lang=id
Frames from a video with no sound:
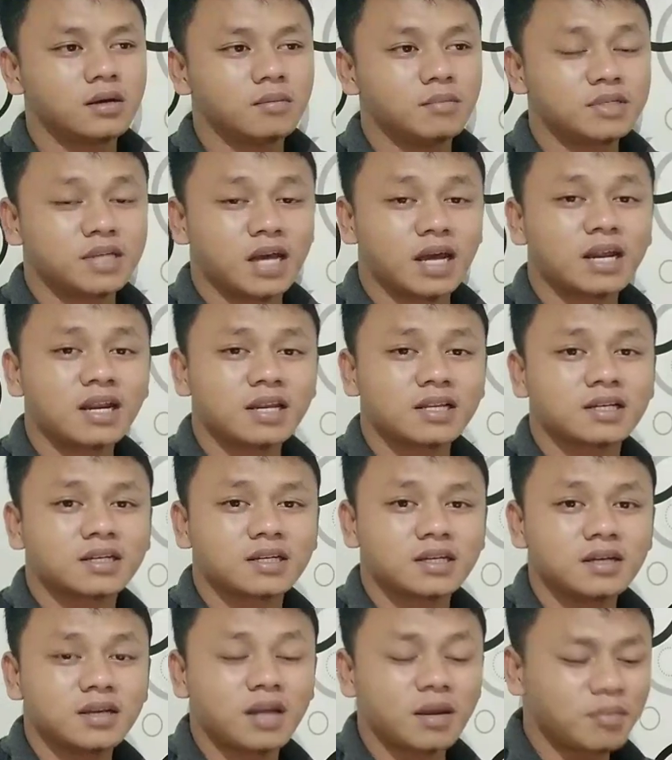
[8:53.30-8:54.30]
mencari
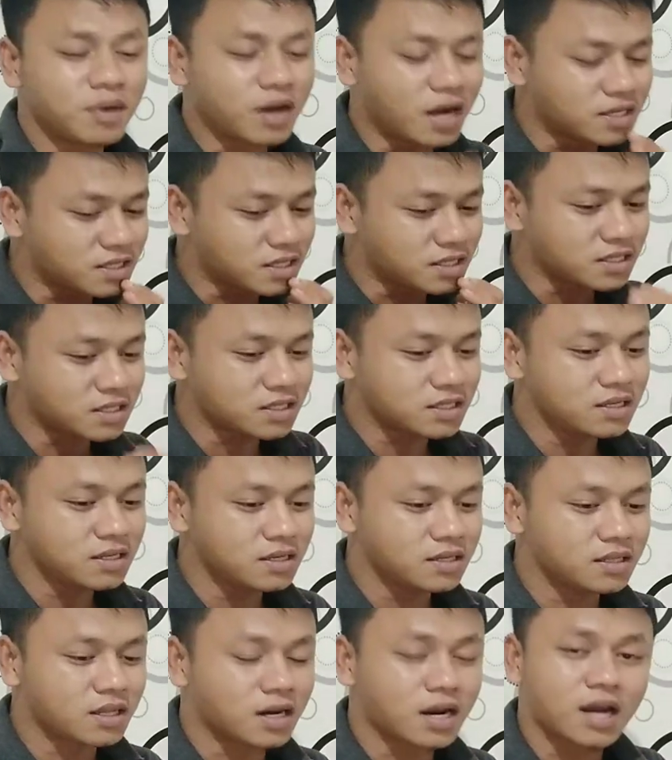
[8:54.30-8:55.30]
rezeki dan mengais
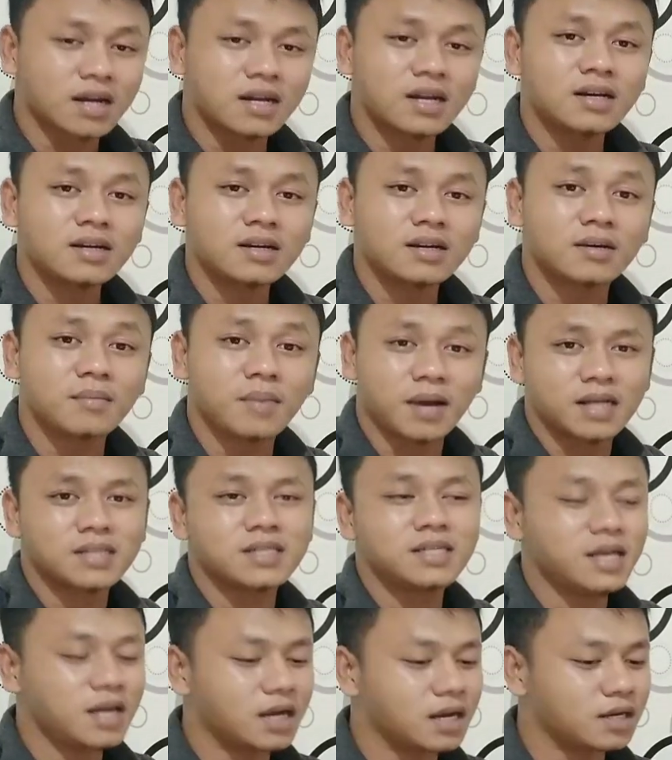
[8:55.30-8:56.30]
rezeki terkadang ke
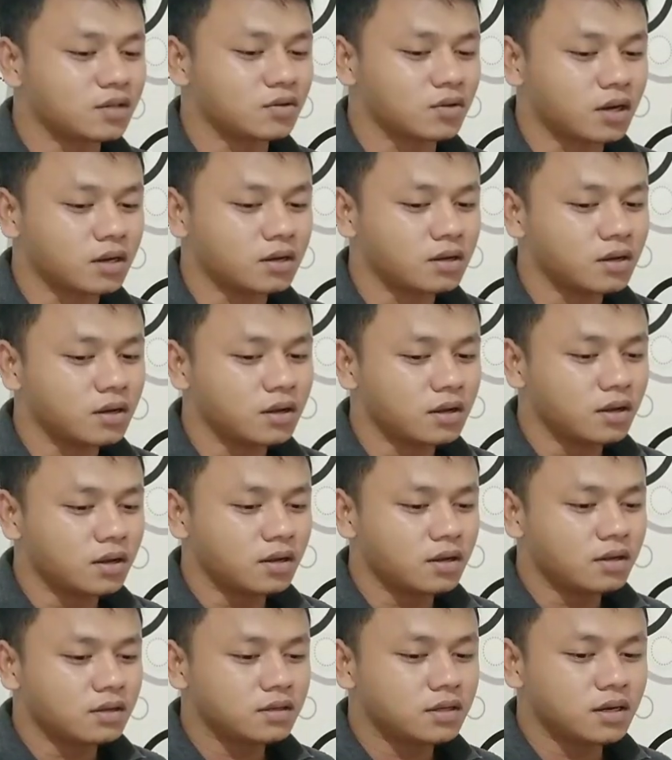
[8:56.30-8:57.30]
Malaysia gitu kan
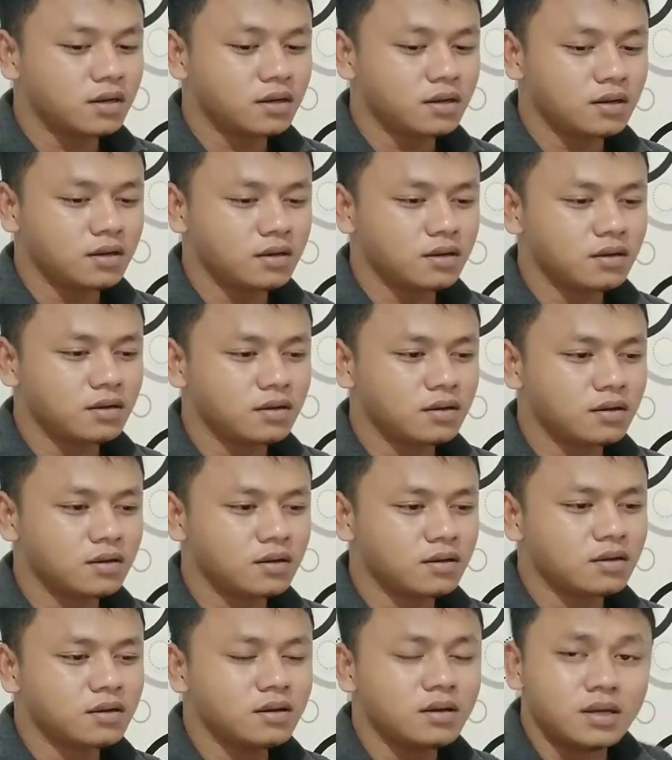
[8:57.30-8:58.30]
jadi
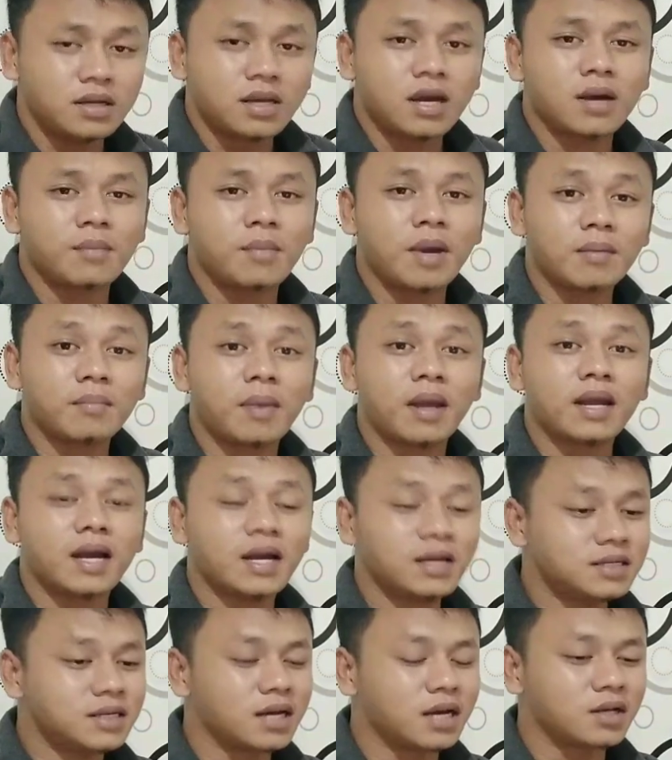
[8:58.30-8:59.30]
ya baik-baik
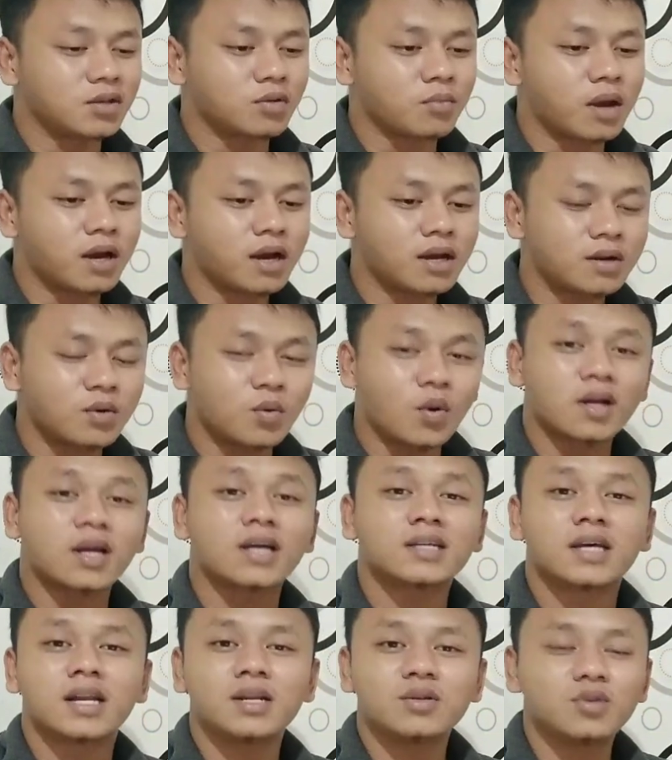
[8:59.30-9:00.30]
aja gitu bahkan
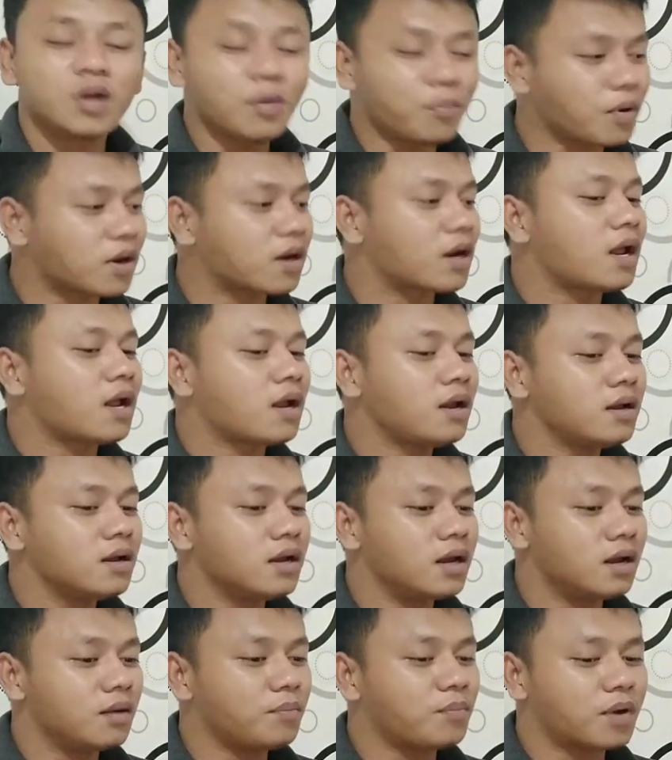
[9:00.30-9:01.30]
keluarga Salam juga pernah
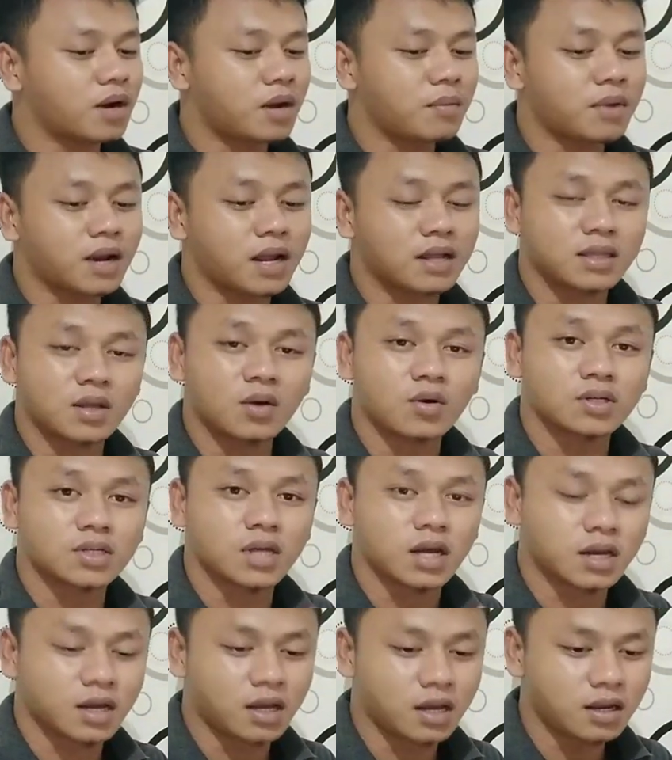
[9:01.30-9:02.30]
ya pernah merantau ke
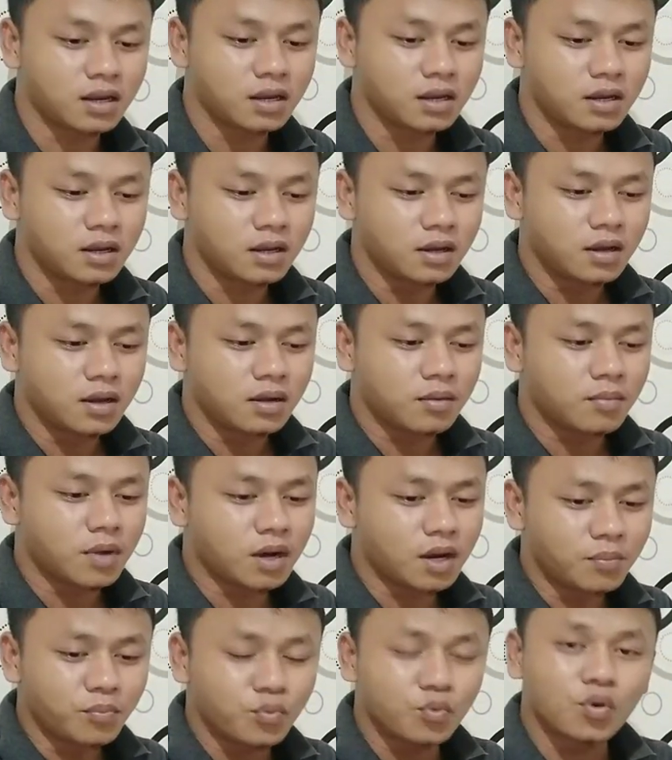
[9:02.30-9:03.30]
sana
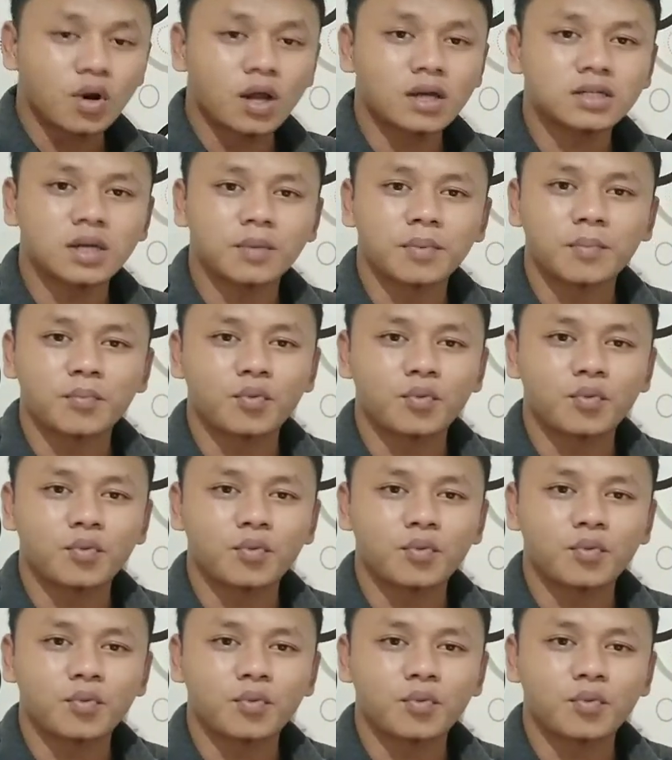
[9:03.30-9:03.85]
bahkan pulang sampai